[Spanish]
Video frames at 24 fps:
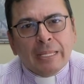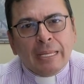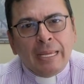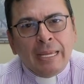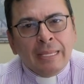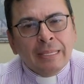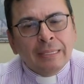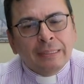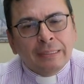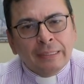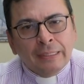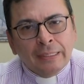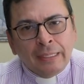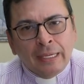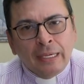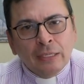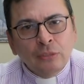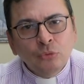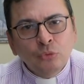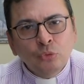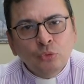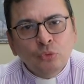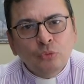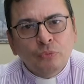
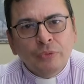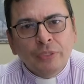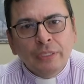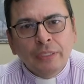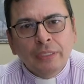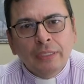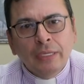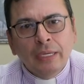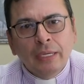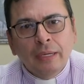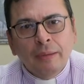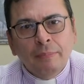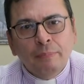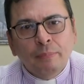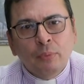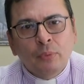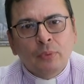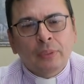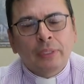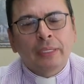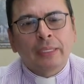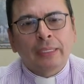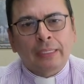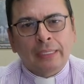entregaron su vida
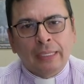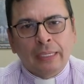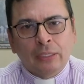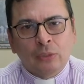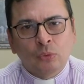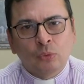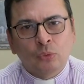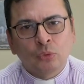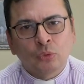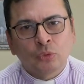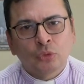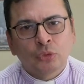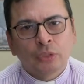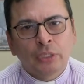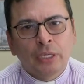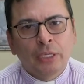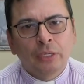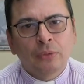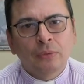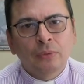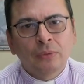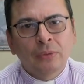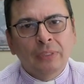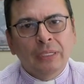porque
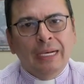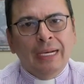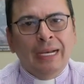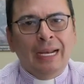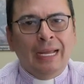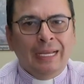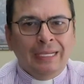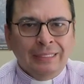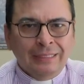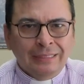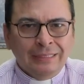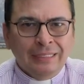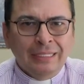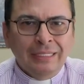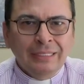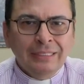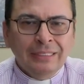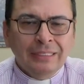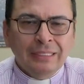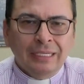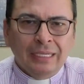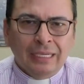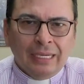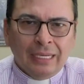reconocieron la
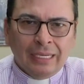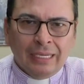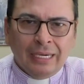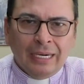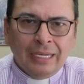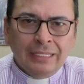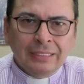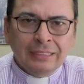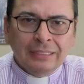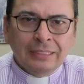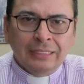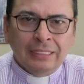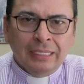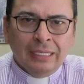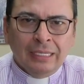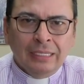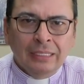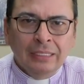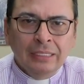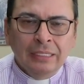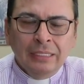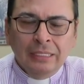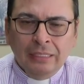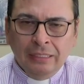esencia, la gracia,
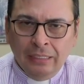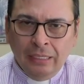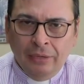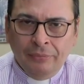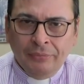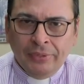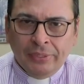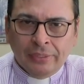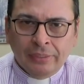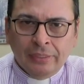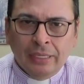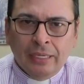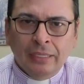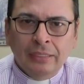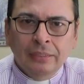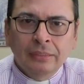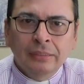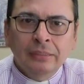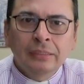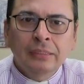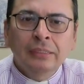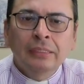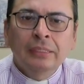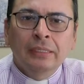la
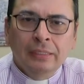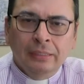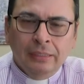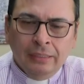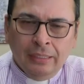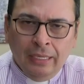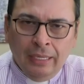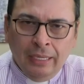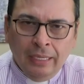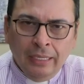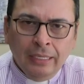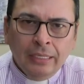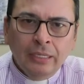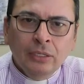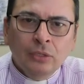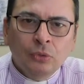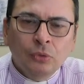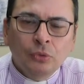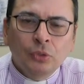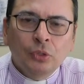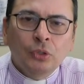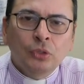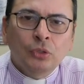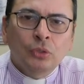verdad del
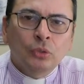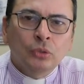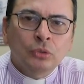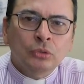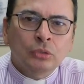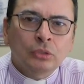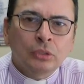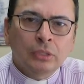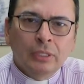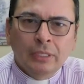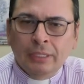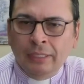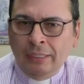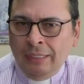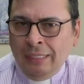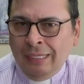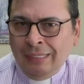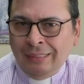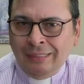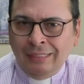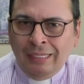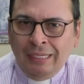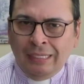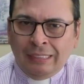Hijo de Dios en
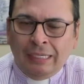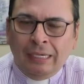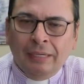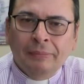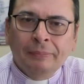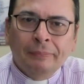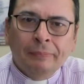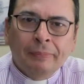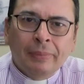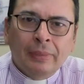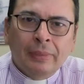la tierra.